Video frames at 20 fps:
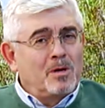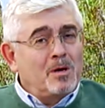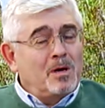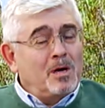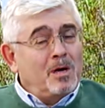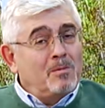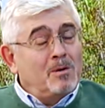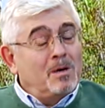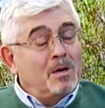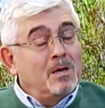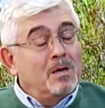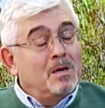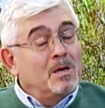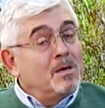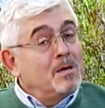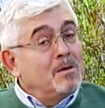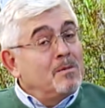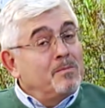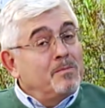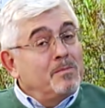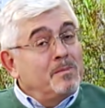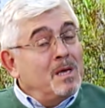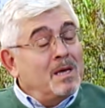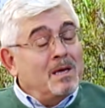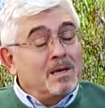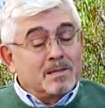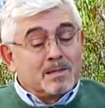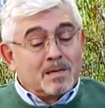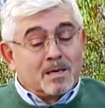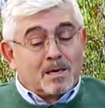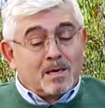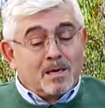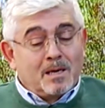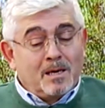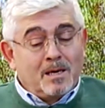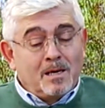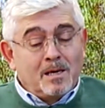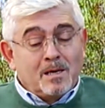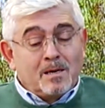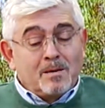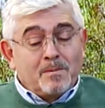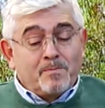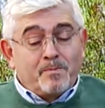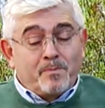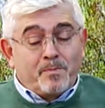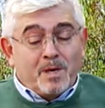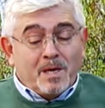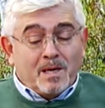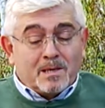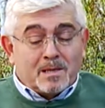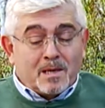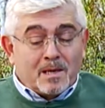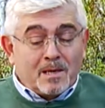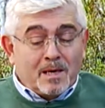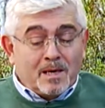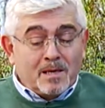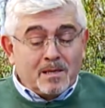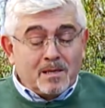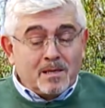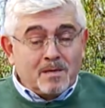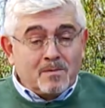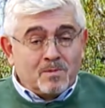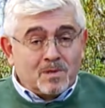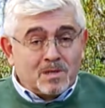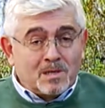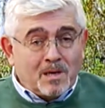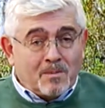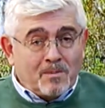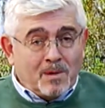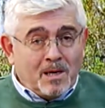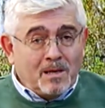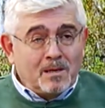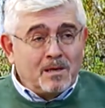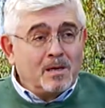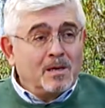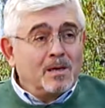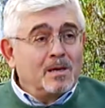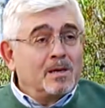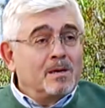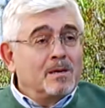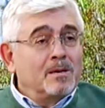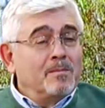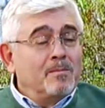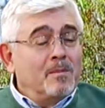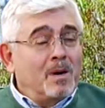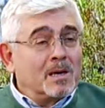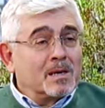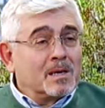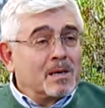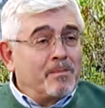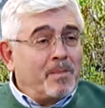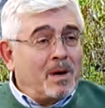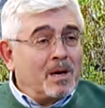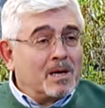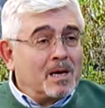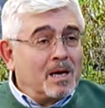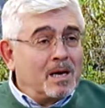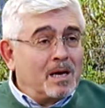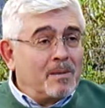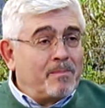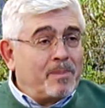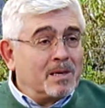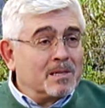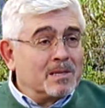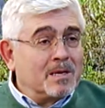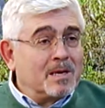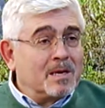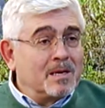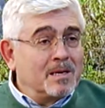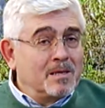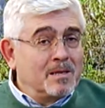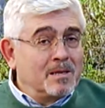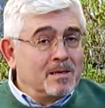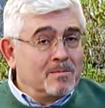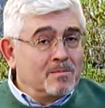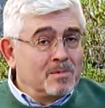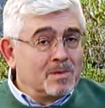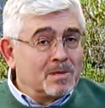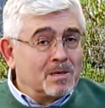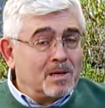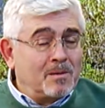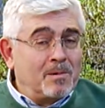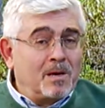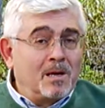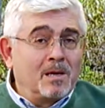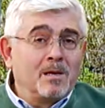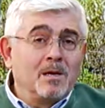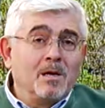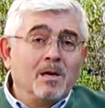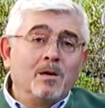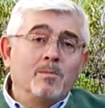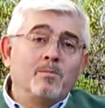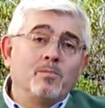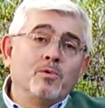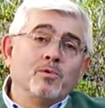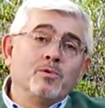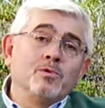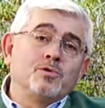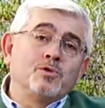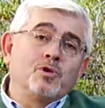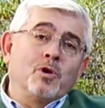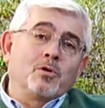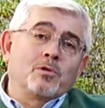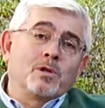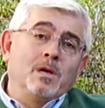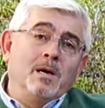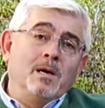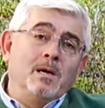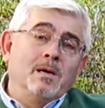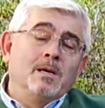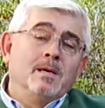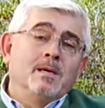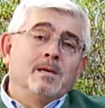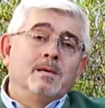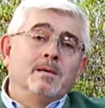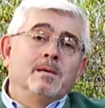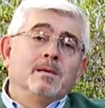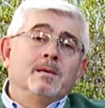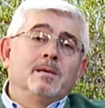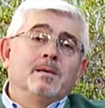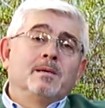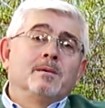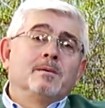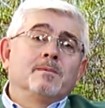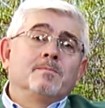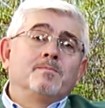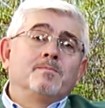Ama ne yazık ki piyasaya indiğimiz zaman, market bakkala, pazara indiğimiz zaman bunun çok da e,